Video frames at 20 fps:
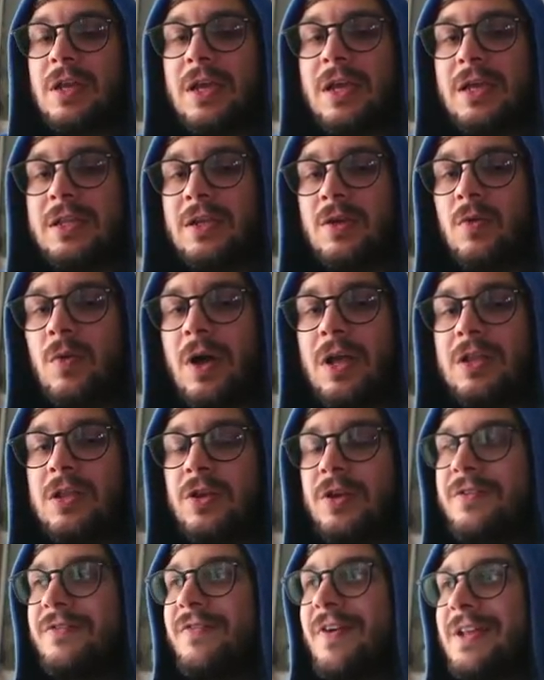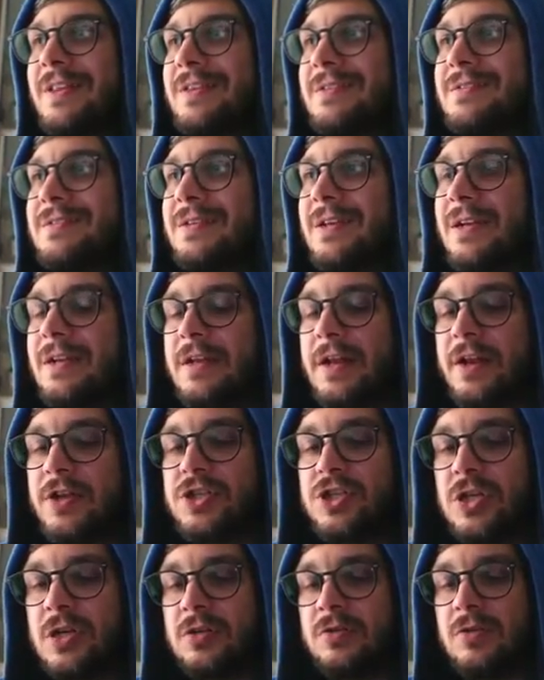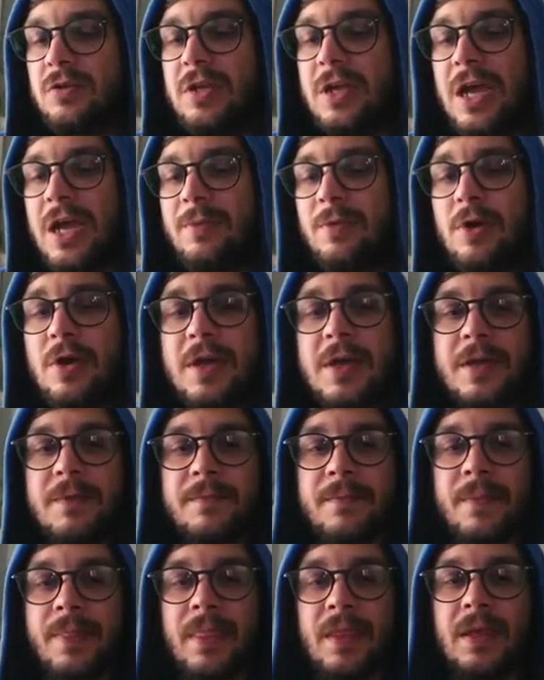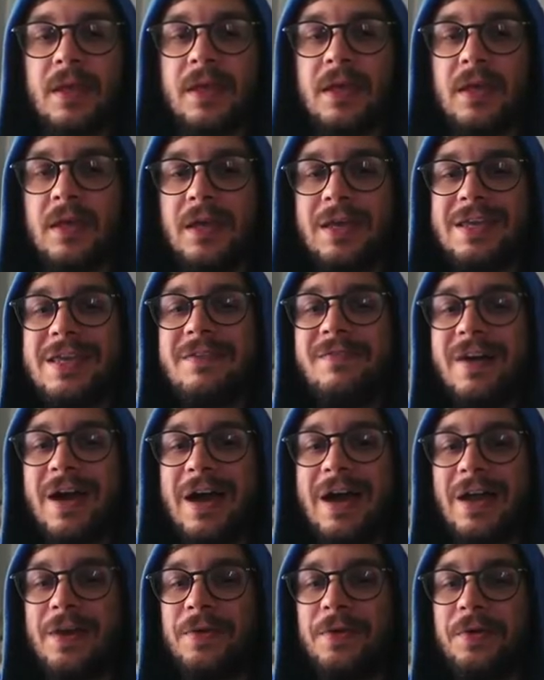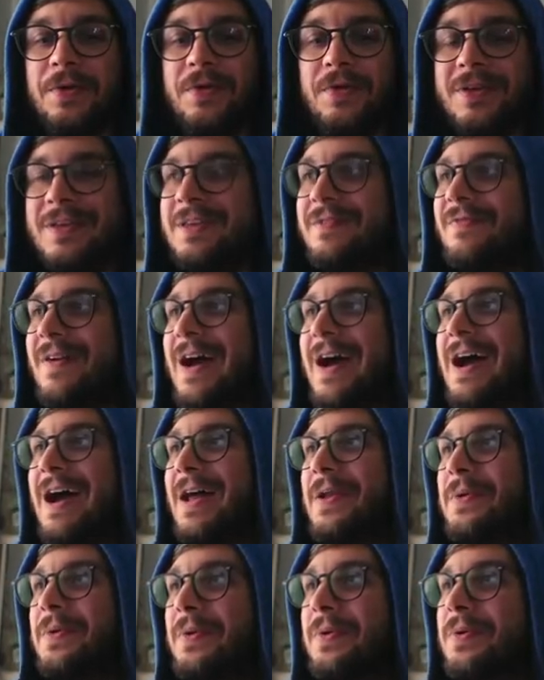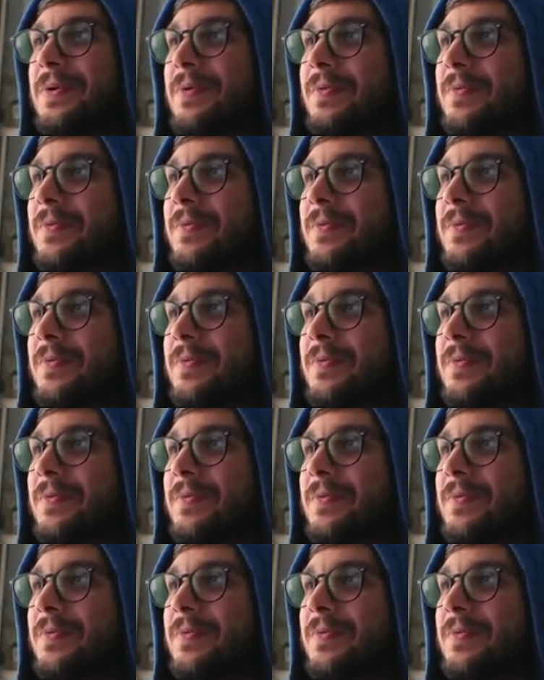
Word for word: è di 4, infatti sì, l'energia la togliamo. Eh, Ivano, Ivano,